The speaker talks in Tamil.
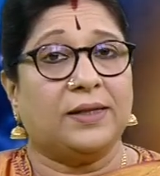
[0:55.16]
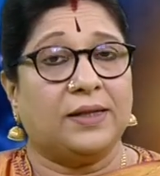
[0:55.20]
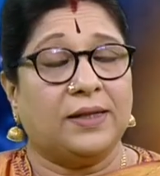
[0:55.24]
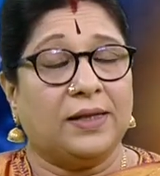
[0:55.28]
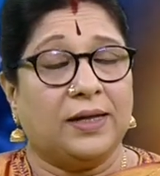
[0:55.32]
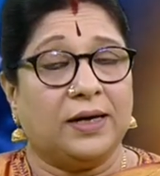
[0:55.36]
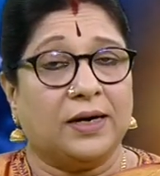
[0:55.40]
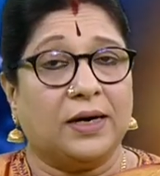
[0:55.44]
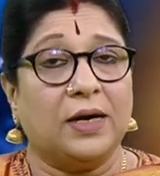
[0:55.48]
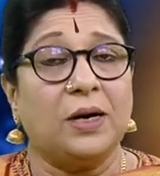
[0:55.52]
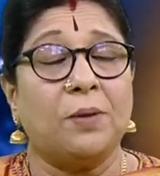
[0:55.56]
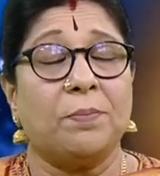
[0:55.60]

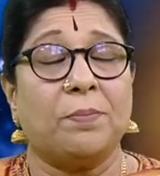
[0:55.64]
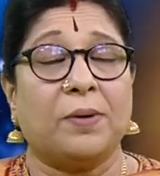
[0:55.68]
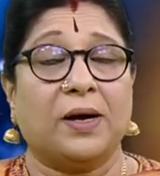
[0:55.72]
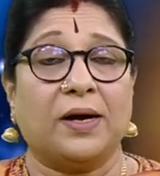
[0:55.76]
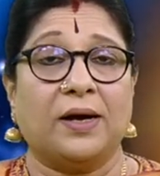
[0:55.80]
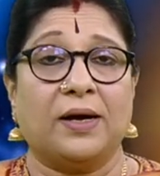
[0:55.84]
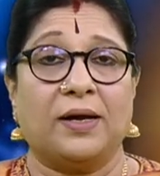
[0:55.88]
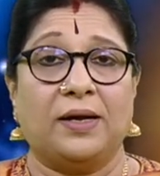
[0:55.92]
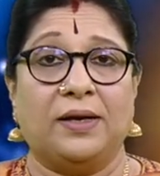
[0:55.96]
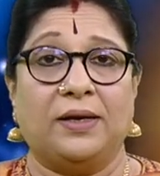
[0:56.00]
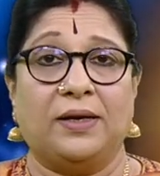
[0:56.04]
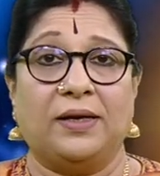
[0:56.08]
திதிகள்
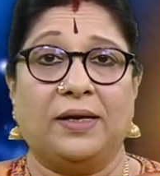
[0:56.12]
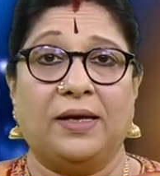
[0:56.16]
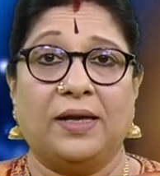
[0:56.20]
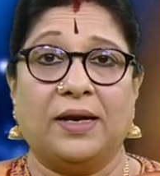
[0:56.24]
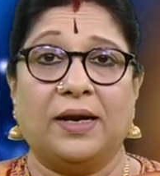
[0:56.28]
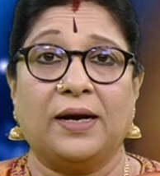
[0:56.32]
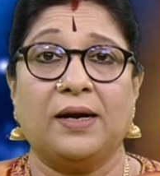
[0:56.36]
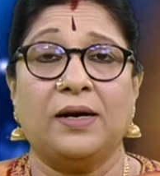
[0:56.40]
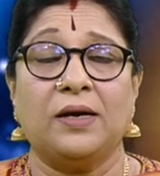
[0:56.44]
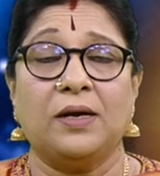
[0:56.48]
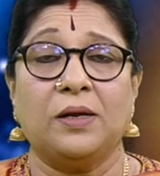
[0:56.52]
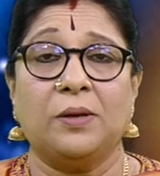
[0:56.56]
பகல்
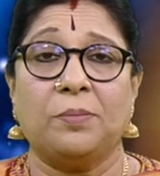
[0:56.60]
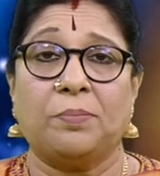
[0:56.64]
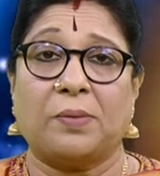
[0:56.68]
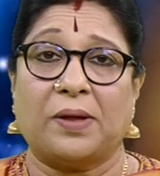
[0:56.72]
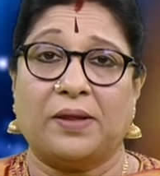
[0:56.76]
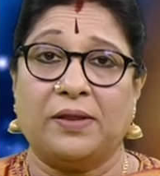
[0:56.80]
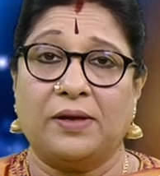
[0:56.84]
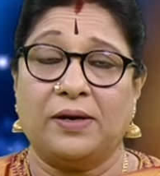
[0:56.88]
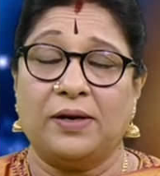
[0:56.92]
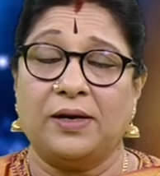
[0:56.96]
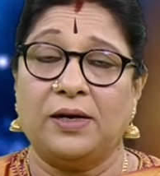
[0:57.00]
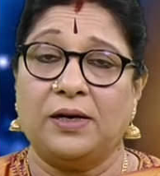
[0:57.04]
இரண்டு
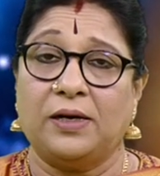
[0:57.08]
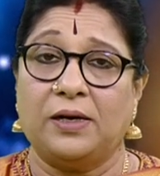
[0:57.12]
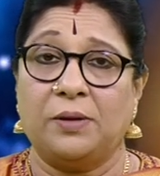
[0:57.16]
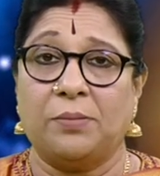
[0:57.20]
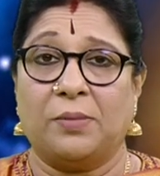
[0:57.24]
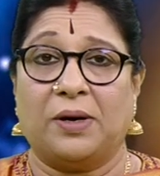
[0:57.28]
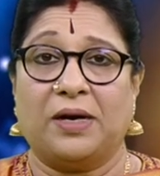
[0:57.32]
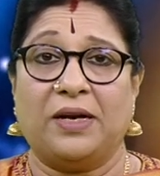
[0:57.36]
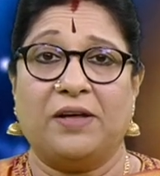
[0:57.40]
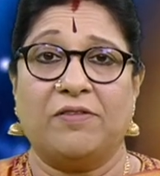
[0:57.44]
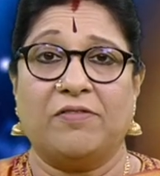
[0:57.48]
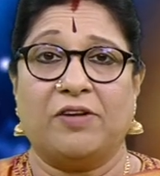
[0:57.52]
பதினெட்டு
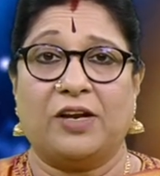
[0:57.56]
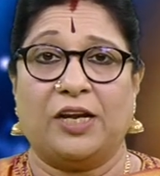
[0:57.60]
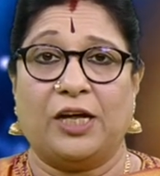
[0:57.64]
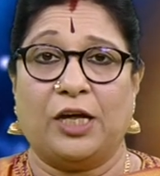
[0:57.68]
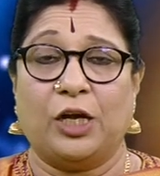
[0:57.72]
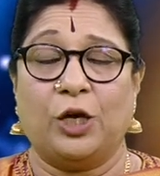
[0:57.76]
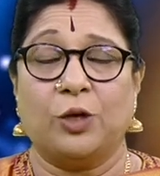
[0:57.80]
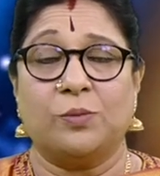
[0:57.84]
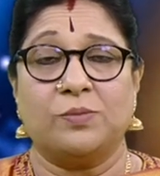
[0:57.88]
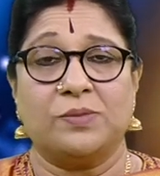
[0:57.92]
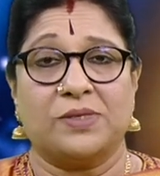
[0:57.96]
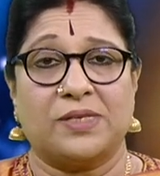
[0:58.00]
மணி
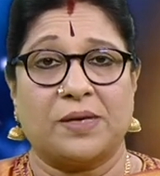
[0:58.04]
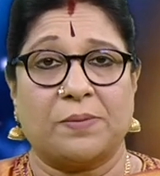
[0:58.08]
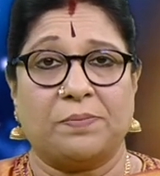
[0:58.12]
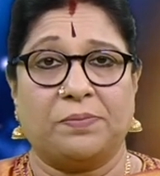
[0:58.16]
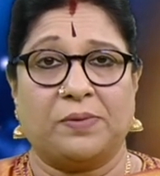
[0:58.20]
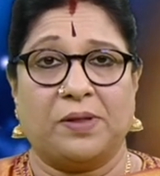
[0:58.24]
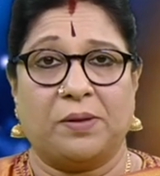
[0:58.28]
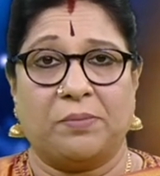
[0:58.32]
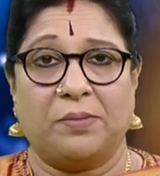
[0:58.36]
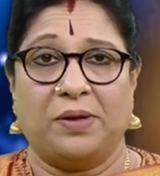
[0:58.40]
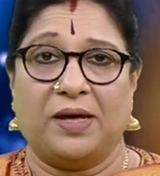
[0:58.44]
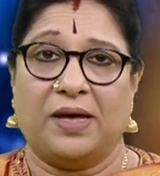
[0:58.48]
வரையிலும்
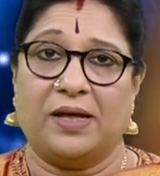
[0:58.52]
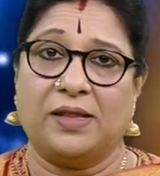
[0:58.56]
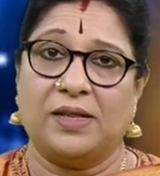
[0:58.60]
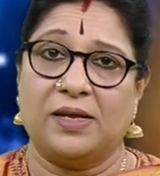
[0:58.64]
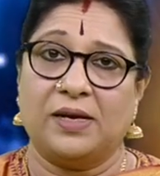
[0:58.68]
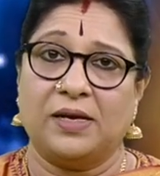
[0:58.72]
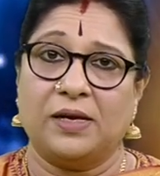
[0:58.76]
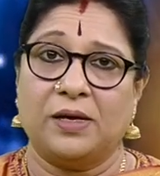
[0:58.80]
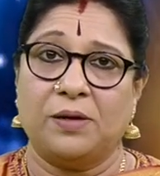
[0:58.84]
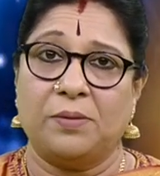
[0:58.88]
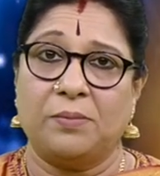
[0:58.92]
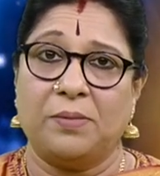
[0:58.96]
சப்தமி
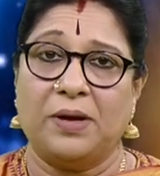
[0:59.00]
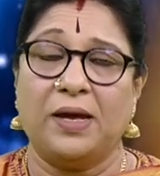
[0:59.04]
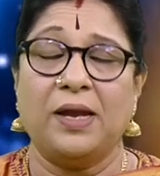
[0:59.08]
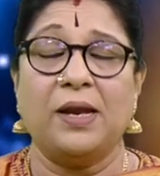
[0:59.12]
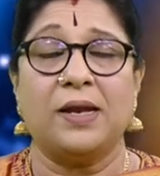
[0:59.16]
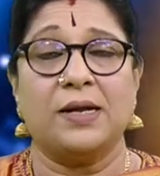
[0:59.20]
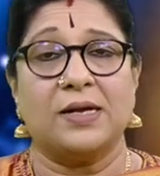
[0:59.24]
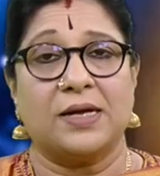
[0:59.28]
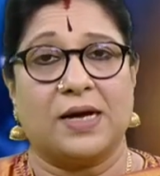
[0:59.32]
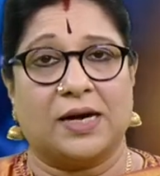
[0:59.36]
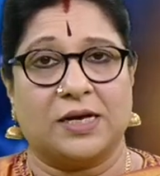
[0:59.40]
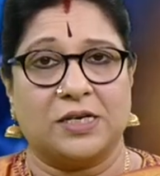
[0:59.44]
அதற்கு
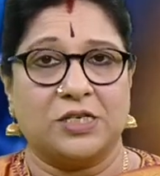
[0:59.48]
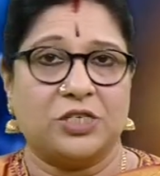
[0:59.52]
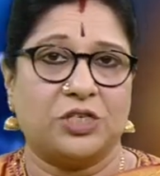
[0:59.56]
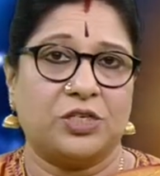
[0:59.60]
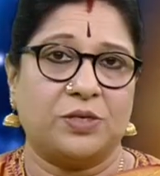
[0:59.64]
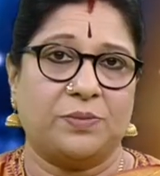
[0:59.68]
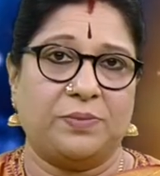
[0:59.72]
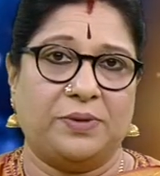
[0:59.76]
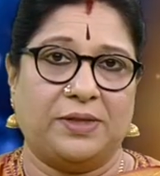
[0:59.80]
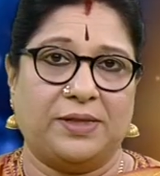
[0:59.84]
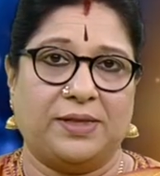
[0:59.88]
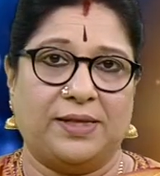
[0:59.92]
மேல் அஷ்டமி